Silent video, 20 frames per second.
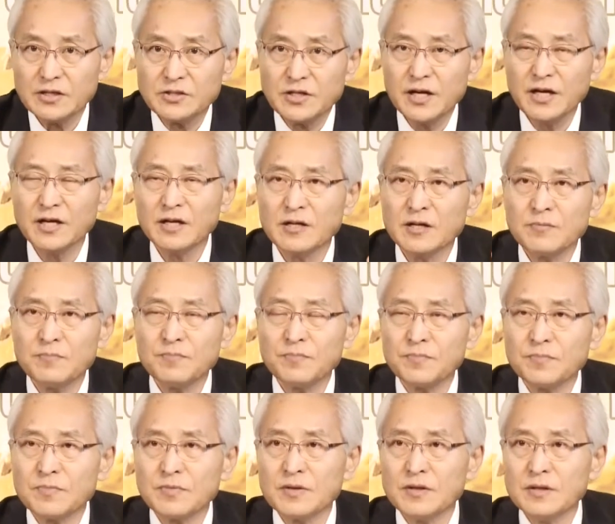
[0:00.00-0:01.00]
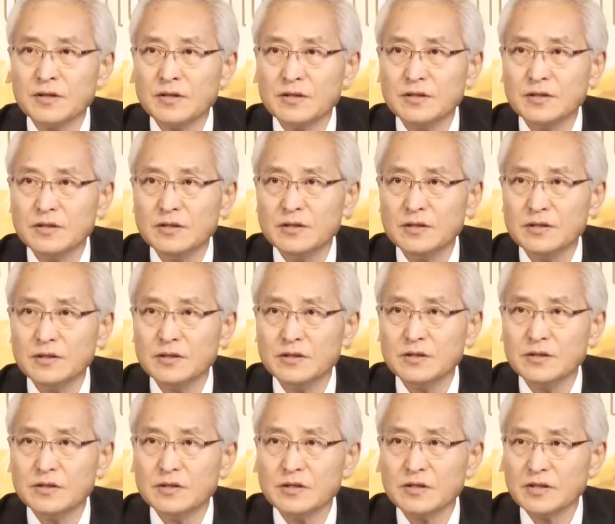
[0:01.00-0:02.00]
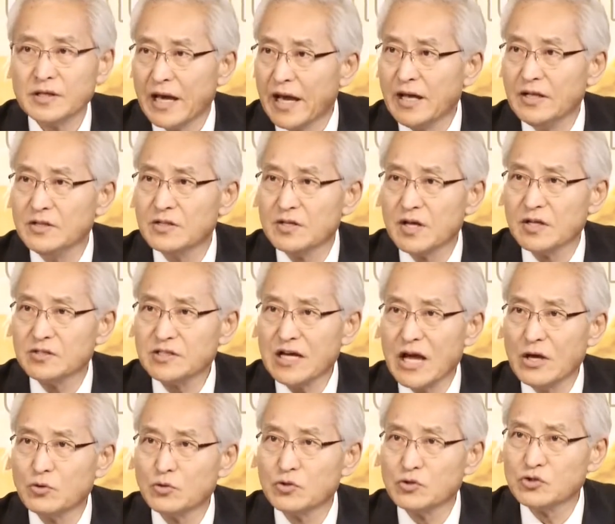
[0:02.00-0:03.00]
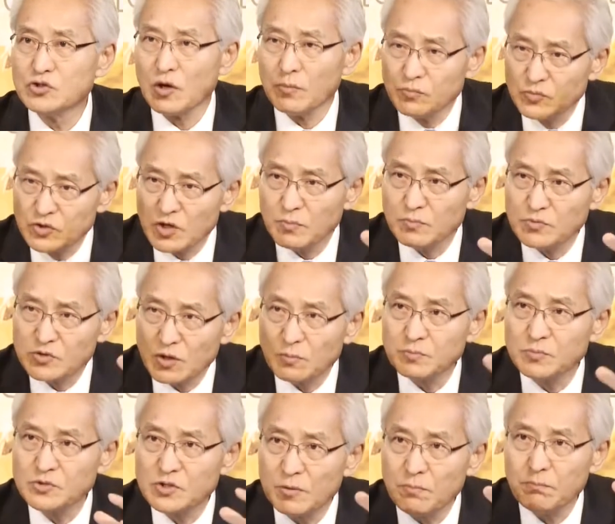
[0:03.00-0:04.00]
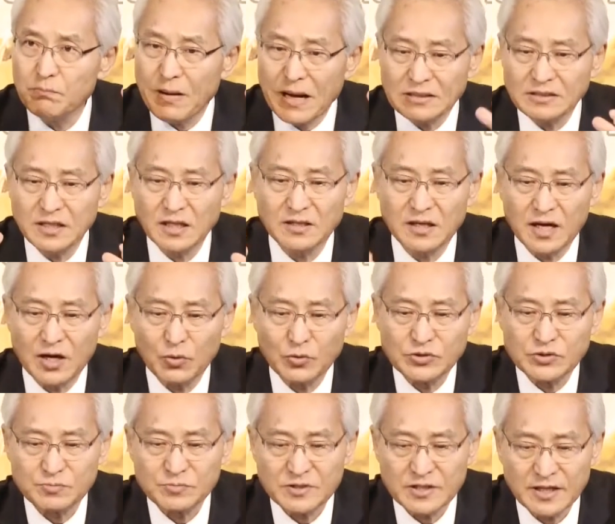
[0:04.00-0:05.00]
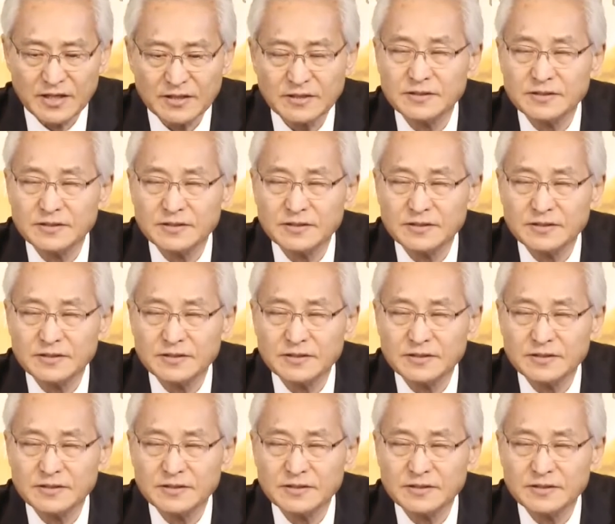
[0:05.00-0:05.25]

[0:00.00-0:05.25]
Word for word: 이제 이 개인들의 자유는 점점 점점 박탈당하고 있습니다.